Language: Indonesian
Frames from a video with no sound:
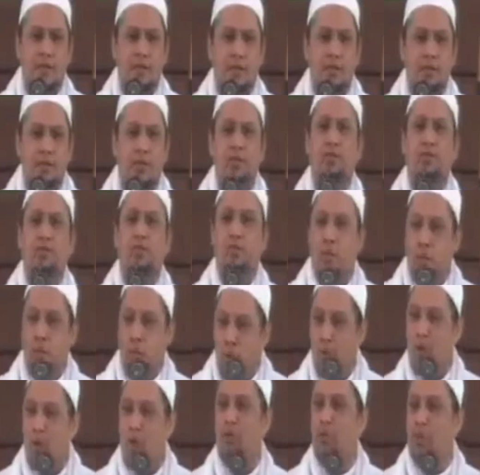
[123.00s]

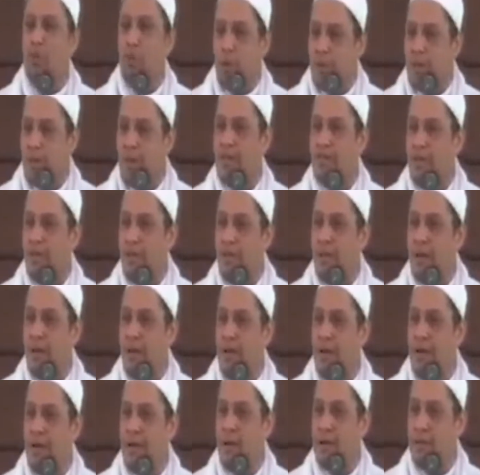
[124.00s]
Justru Rasulullah
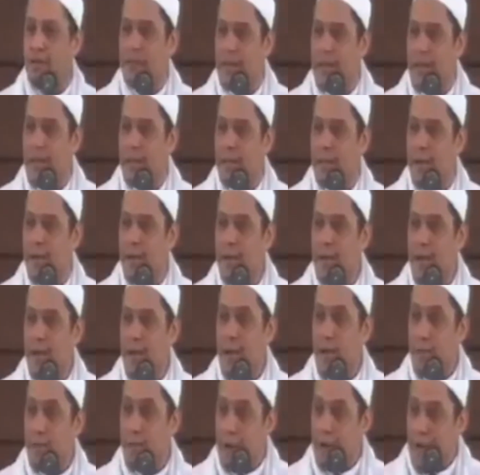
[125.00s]
Shallallahu Alaihi Wasallam
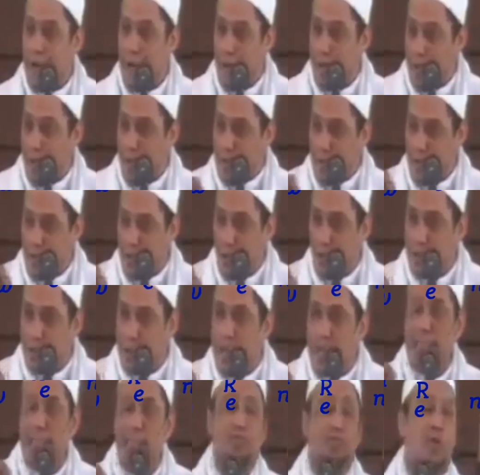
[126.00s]
pernah mencium
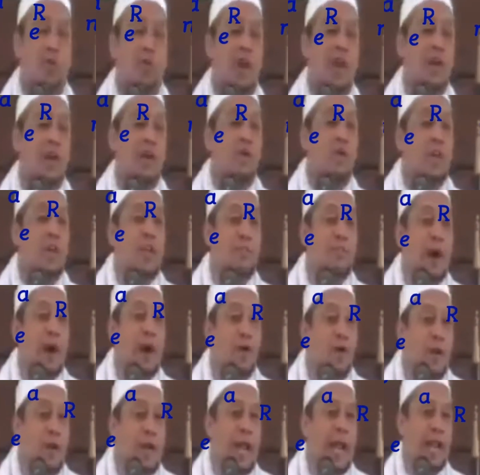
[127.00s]
tangan seorang kuli
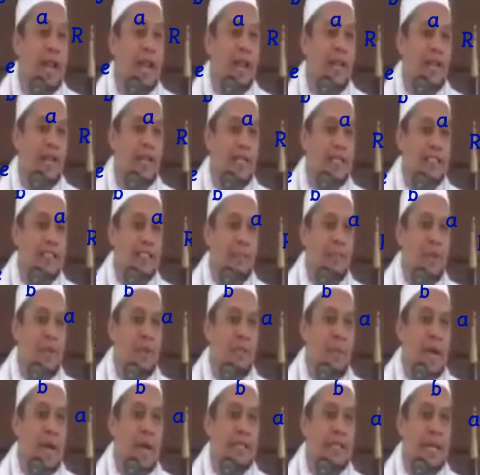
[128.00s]
bangunan
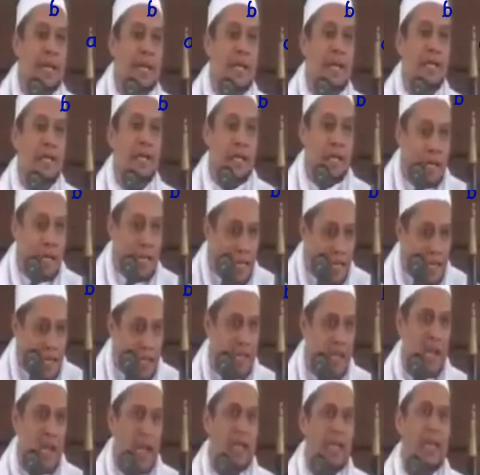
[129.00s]
sambil mengatakan
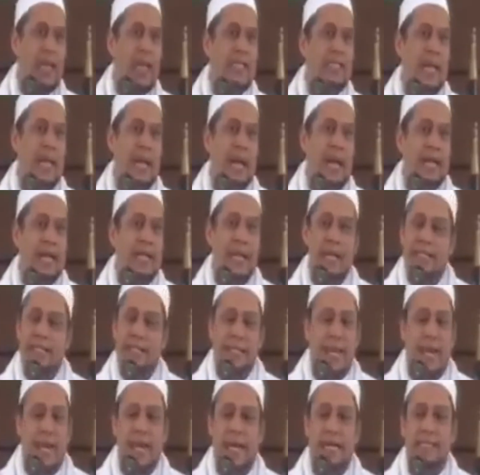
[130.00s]
ini adalah tangan yang
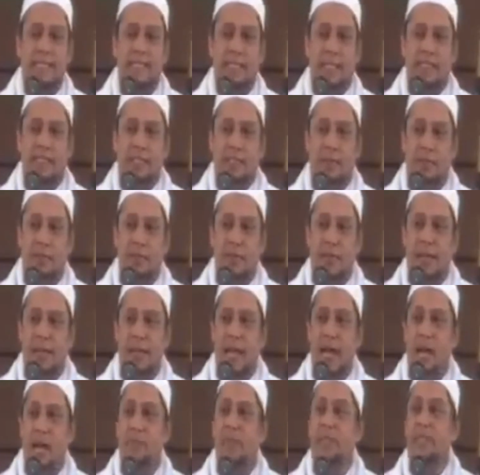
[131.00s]
tidak akan tersentuh
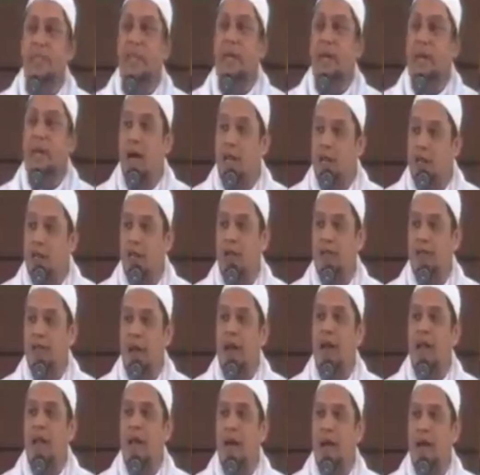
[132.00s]
dengan api neraka Allah
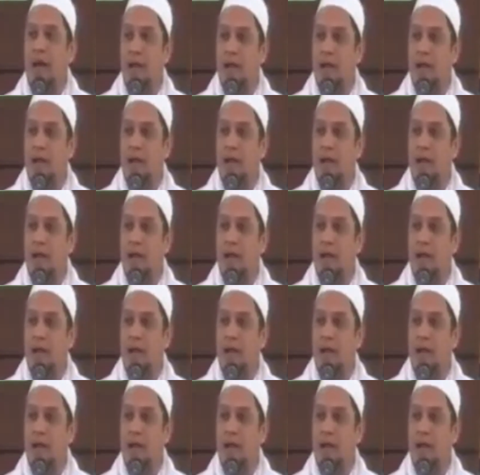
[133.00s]
Taala.